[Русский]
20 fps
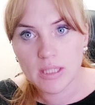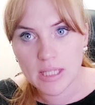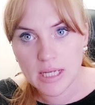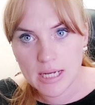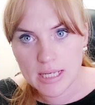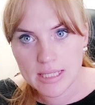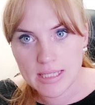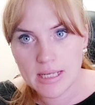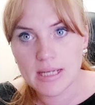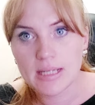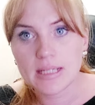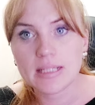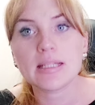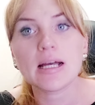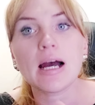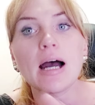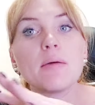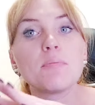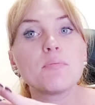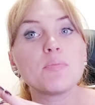таза.
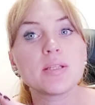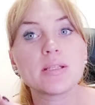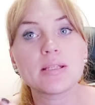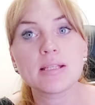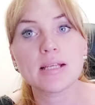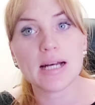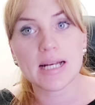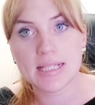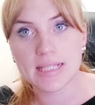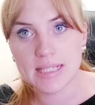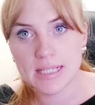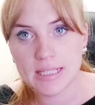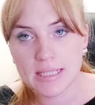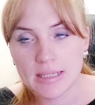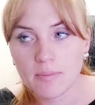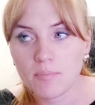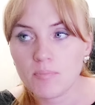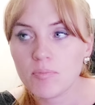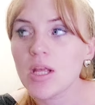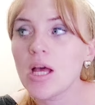Это
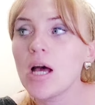обязательно.